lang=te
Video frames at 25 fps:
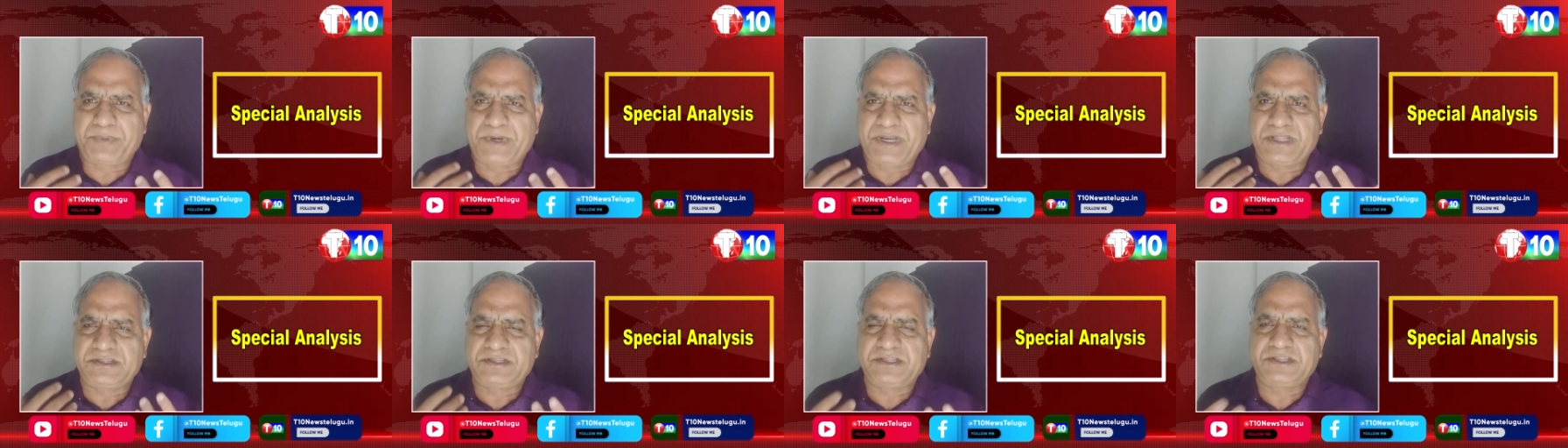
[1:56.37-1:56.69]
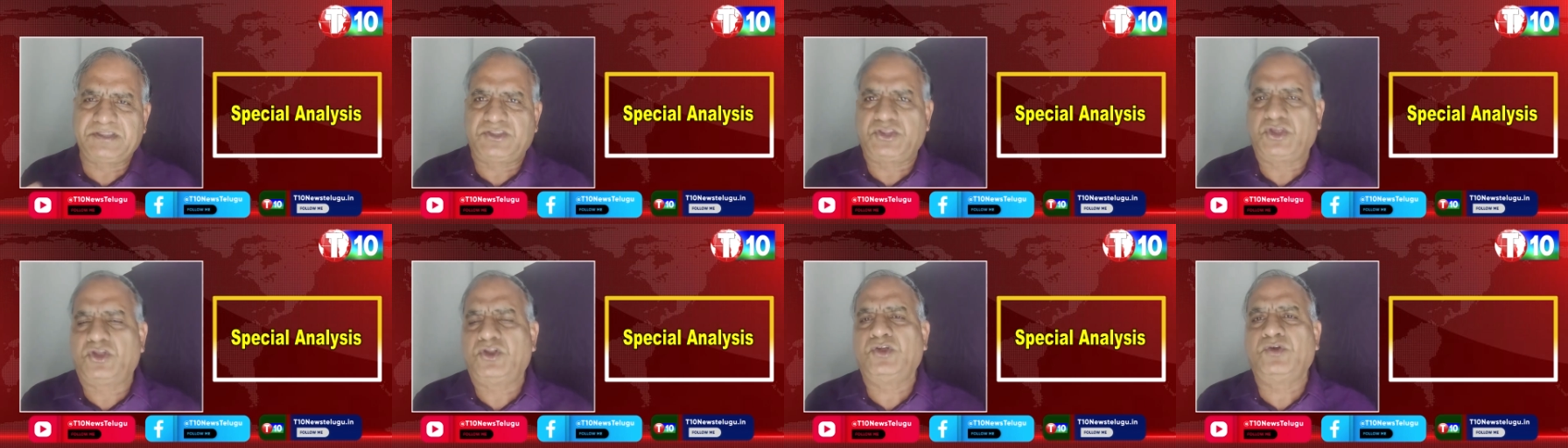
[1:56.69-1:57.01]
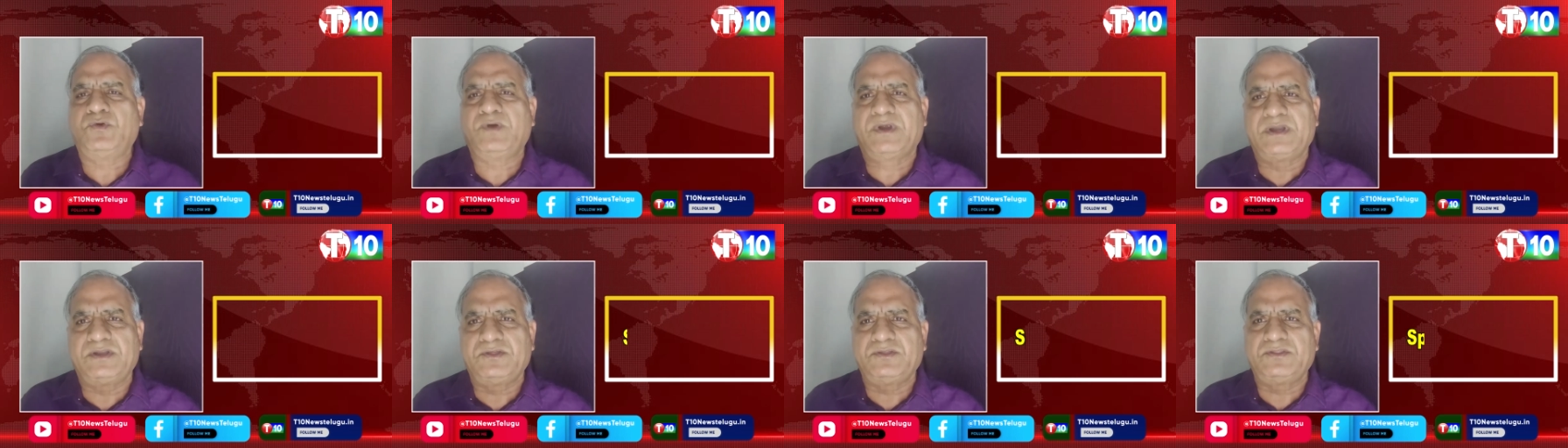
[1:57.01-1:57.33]
ప్రతి
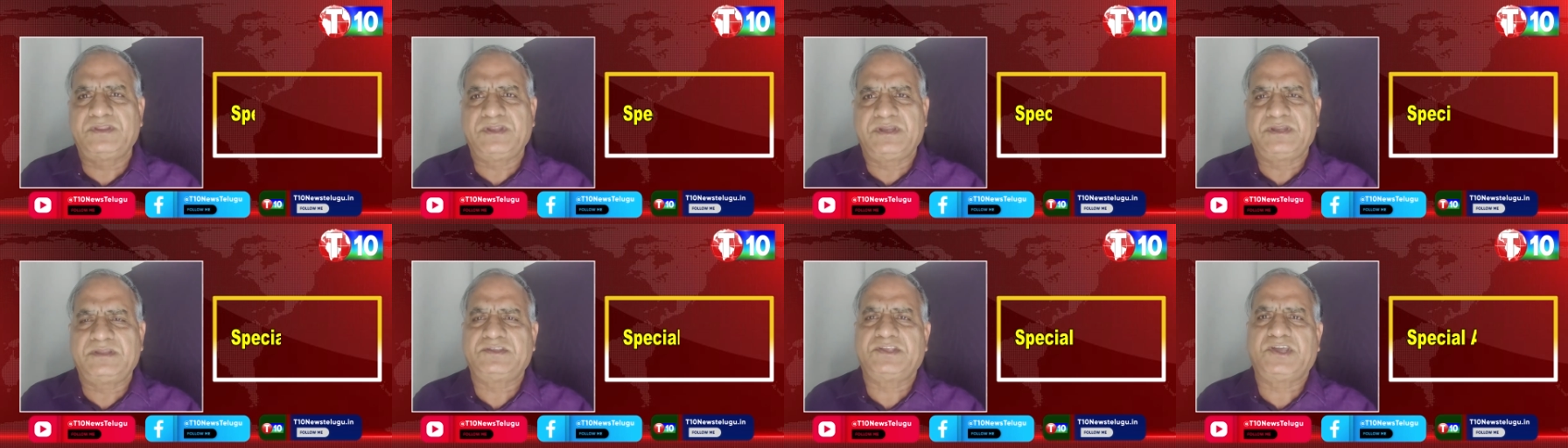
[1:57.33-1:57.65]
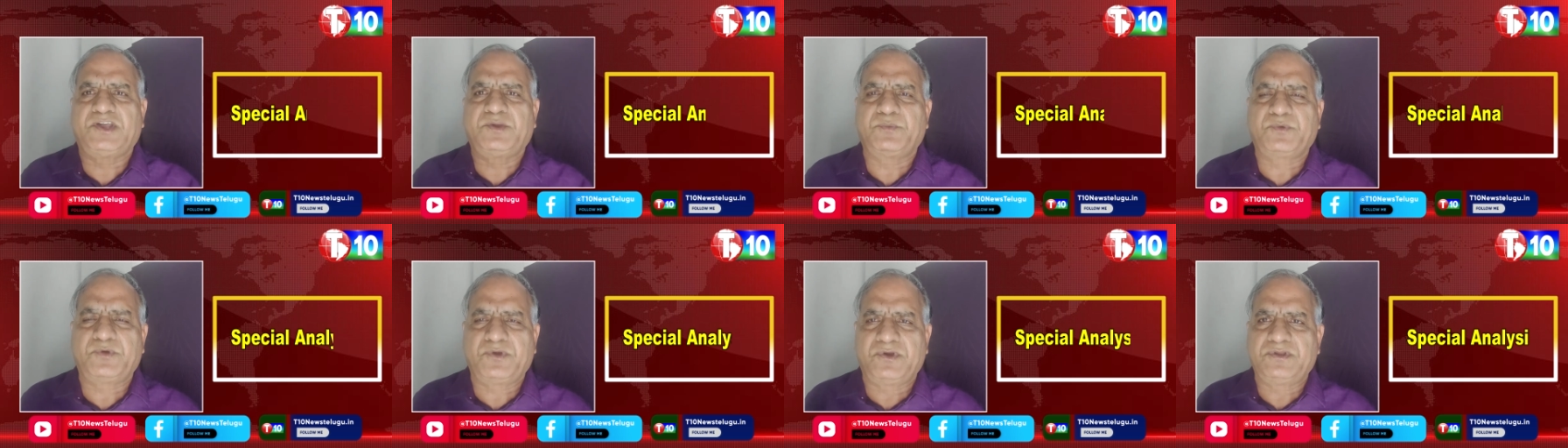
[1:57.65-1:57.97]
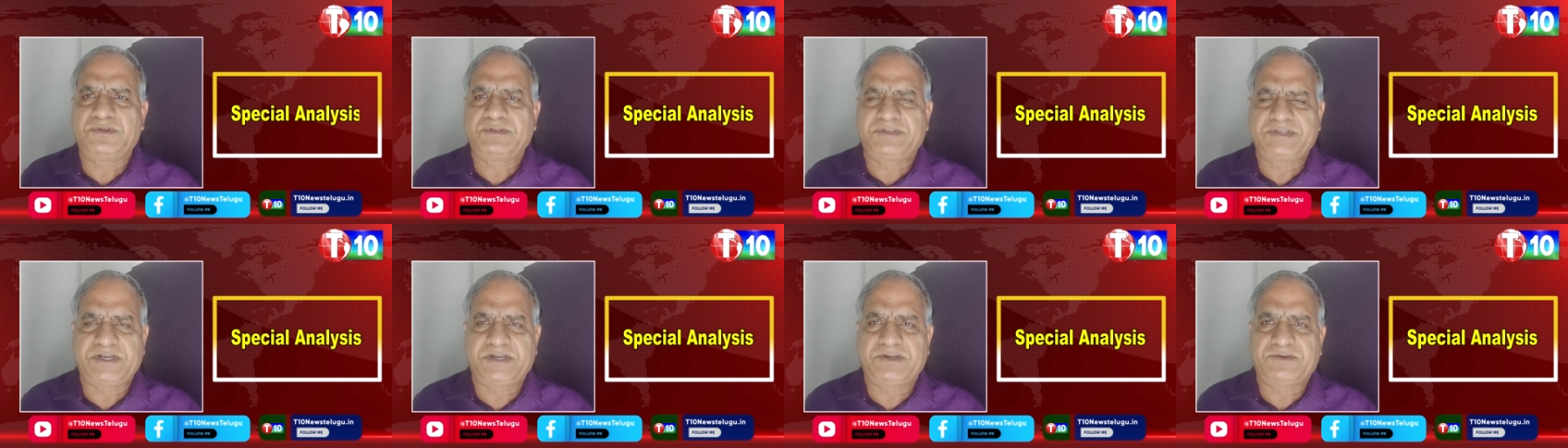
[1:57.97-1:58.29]
తెలుగువాడు దీన్ని
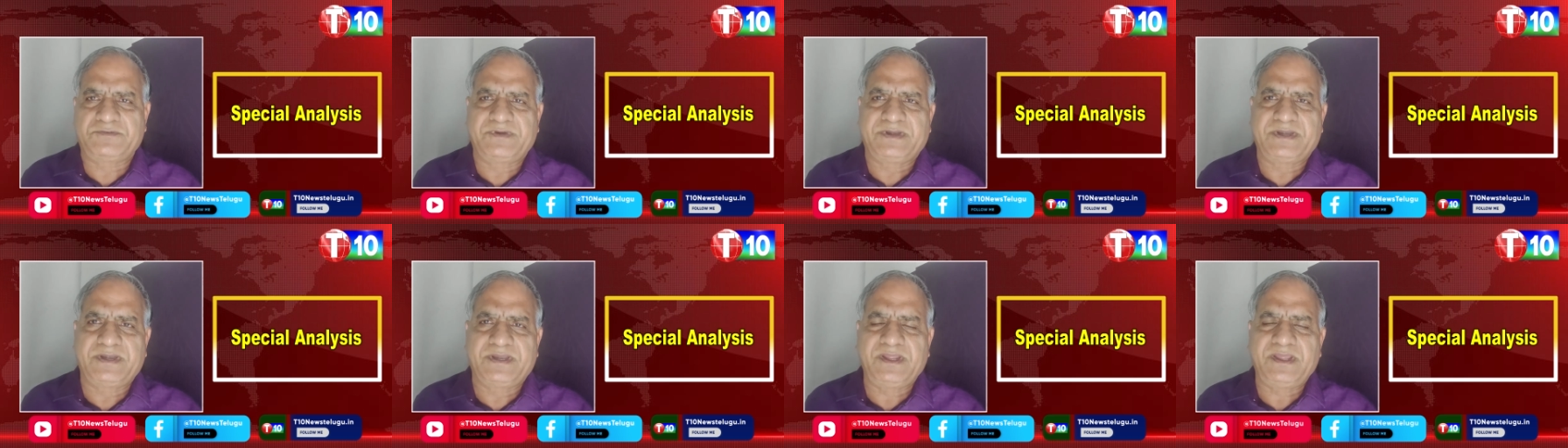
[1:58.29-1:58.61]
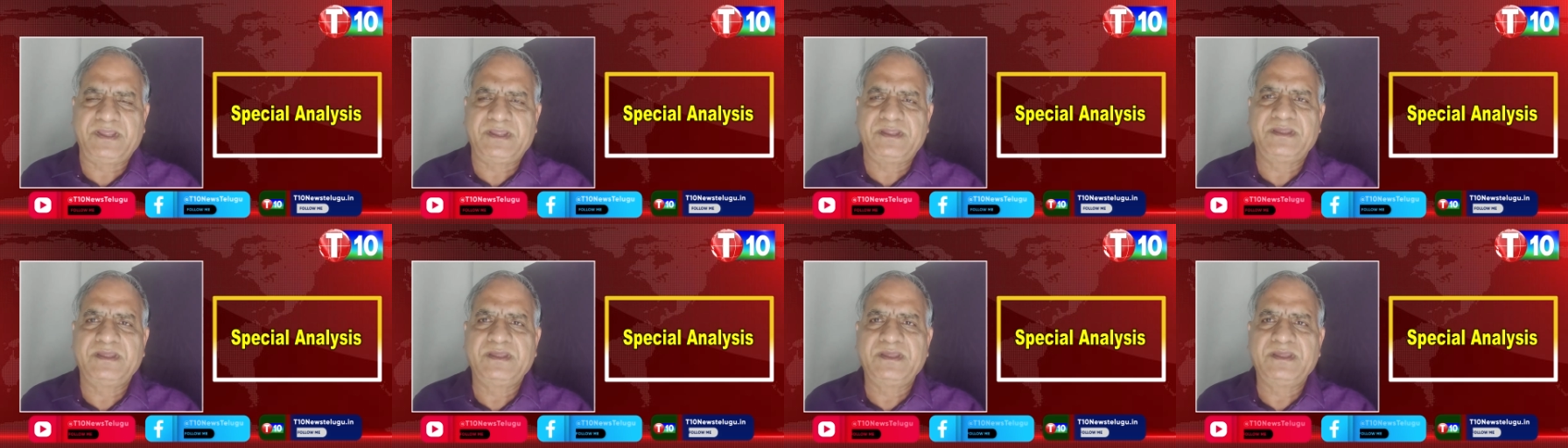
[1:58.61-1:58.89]
జరుపుకోవాల్సినటువంటి